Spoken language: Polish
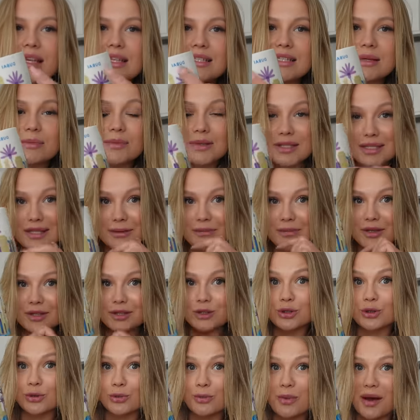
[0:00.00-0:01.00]
z napisem
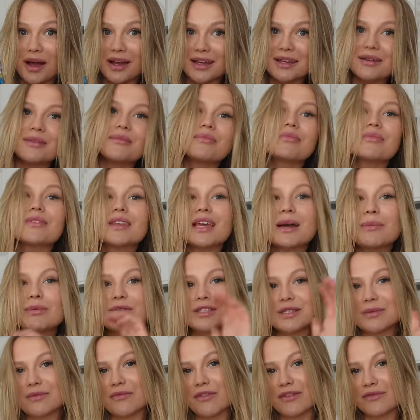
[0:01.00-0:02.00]
Dubaj. Jak
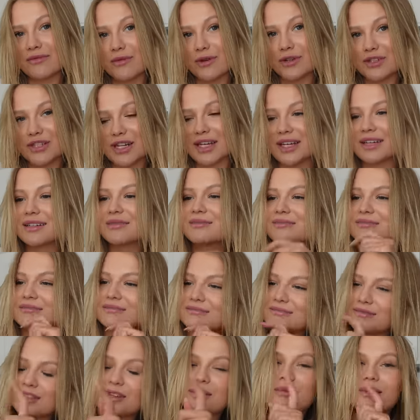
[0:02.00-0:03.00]
będziemy we Włoszech,
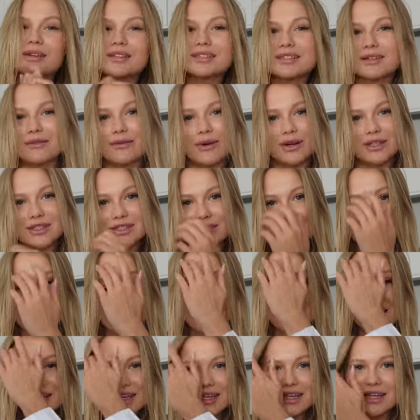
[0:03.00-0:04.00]
to będzie właśnie
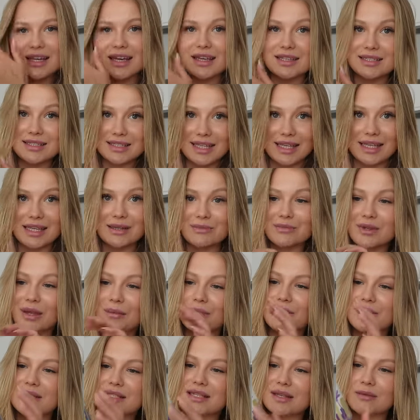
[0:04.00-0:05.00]
e, z takim
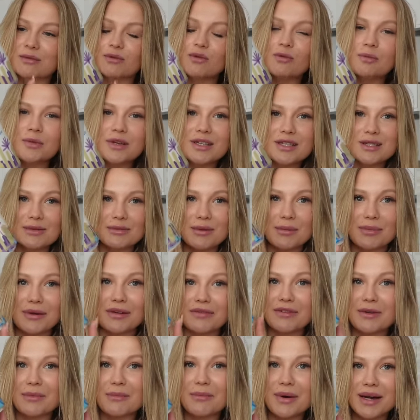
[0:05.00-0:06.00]
napisem. Kubki są
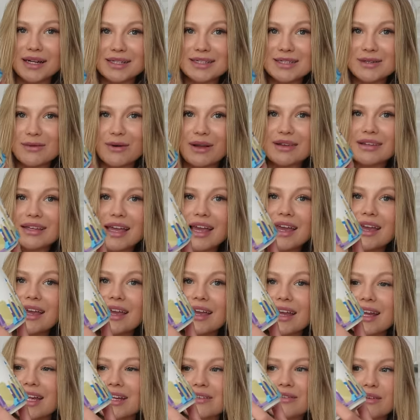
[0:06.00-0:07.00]
naprawdę bardzo ładne
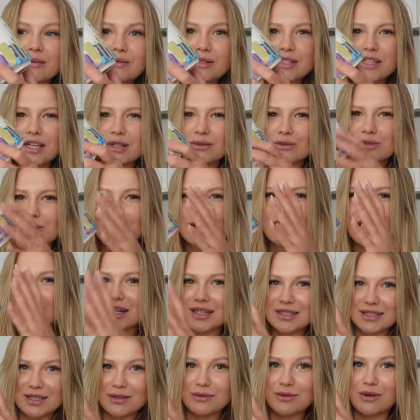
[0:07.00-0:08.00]
i wiem, że niektórzy
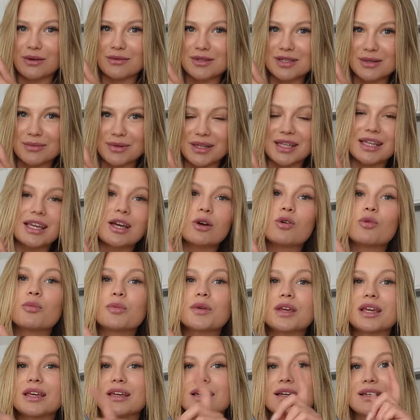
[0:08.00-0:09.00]
kolekcjonują sobie takie
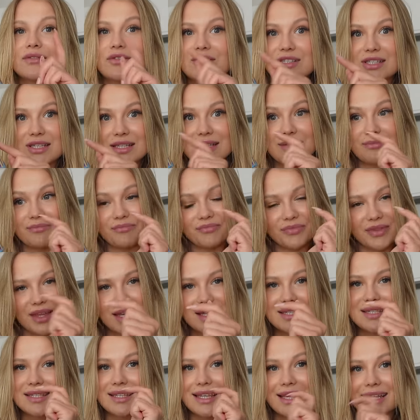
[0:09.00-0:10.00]
kubki e, właśnie
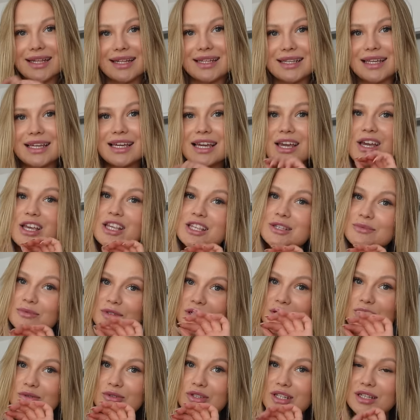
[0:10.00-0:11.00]
styli z
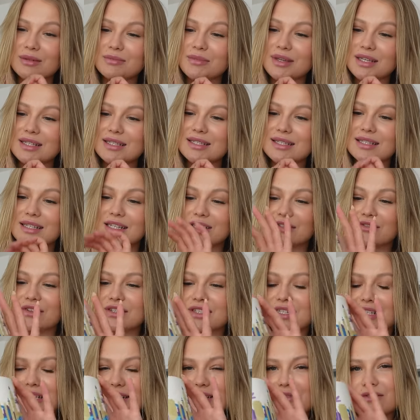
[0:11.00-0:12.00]
przeróżnych miejsc na
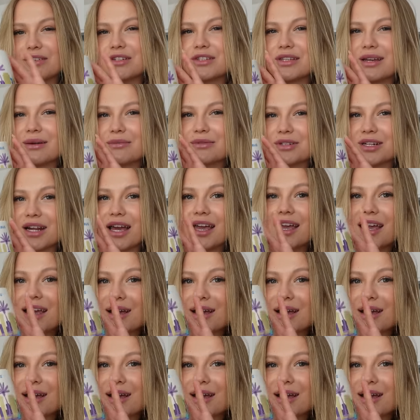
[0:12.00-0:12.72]
świecie i stwierdziłam, że